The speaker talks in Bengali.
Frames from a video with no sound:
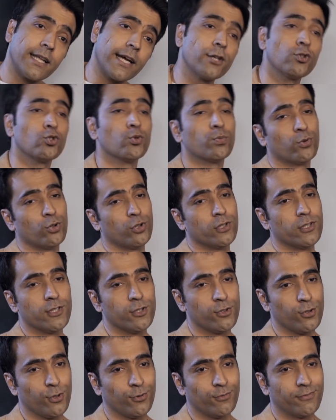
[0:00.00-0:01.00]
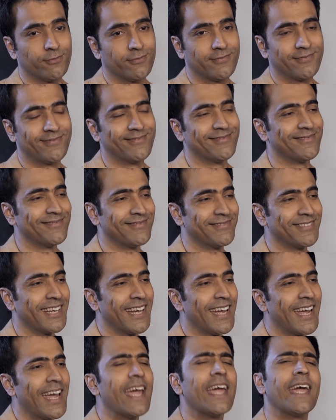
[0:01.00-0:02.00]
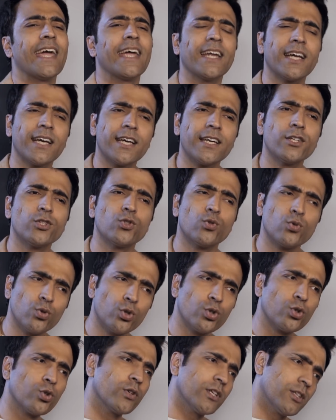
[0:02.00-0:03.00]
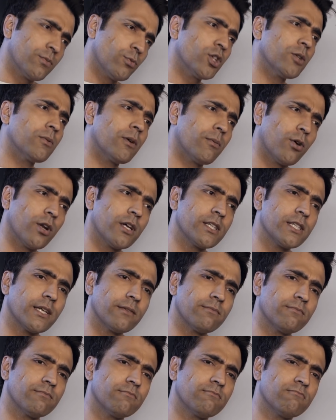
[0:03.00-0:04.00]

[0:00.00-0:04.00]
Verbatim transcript: তাকে চুপ করে দিয়েছিল এটাকে কি শুধু সঙ্গীত প্রতিভা বলা যায়